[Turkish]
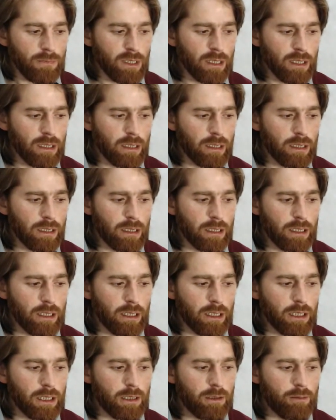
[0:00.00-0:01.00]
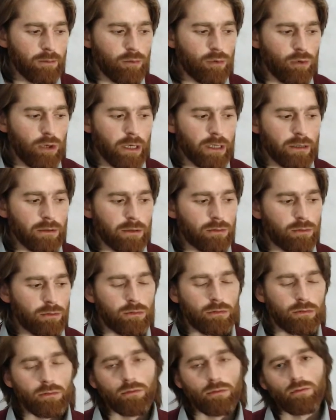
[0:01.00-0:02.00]
Ee, bu Hayri
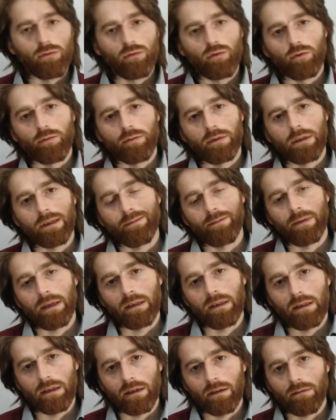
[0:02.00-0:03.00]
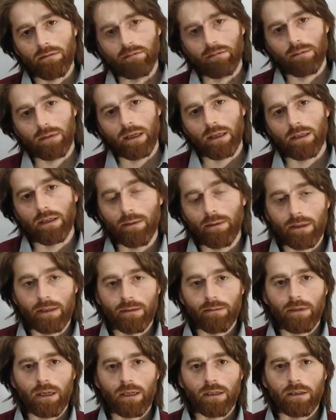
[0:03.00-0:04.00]
YouTube'da ben de
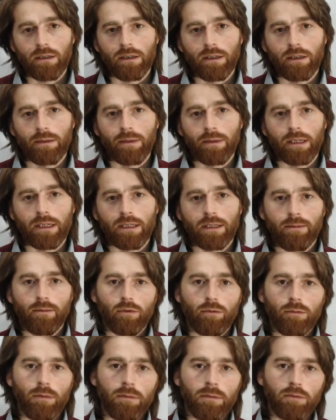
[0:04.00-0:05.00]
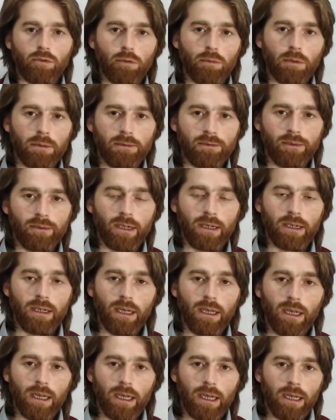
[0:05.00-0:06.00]
anlamadım yani ne demek kitap okuma problemi filan.
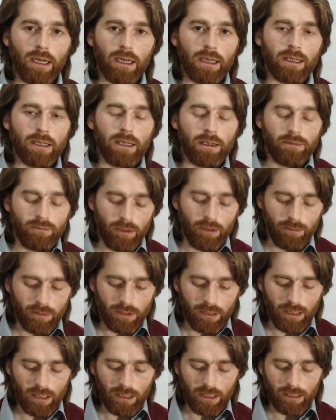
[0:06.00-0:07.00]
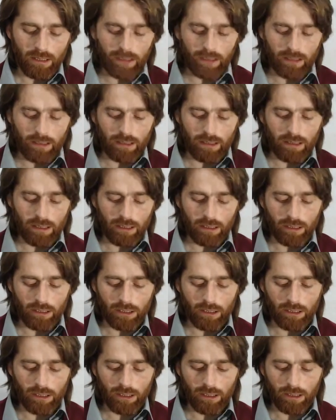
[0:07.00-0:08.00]
Devamında dedik yani
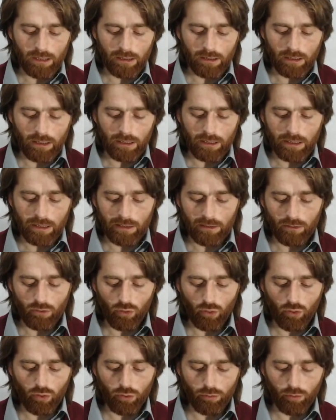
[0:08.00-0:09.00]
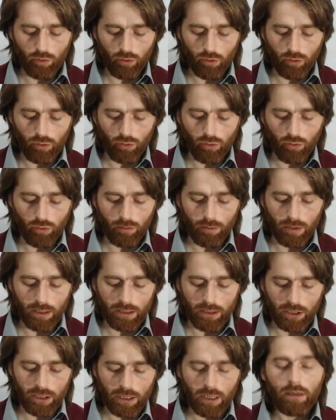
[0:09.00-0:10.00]
işte yeterince okumuyor, okuma
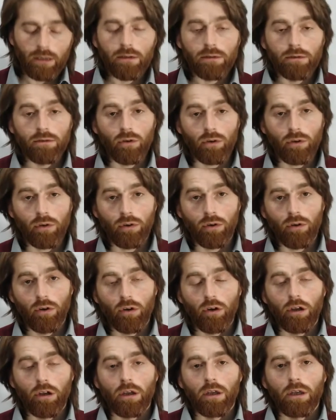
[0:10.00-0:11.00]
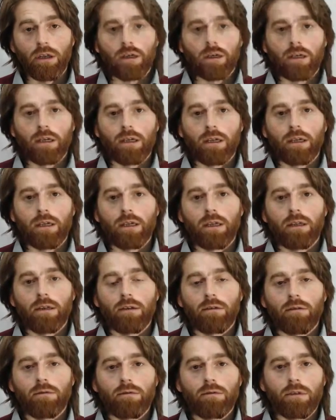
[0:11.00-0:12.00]
alışkanlığı yok, e,
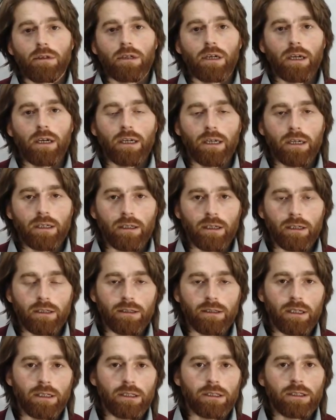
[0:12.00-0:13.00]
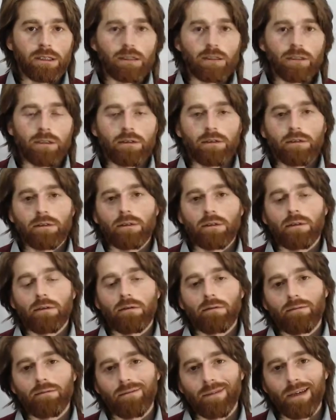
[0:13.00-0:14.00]
kaynaklar dar,
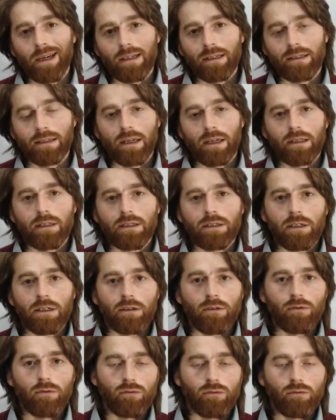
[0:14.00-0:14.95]
yani sadece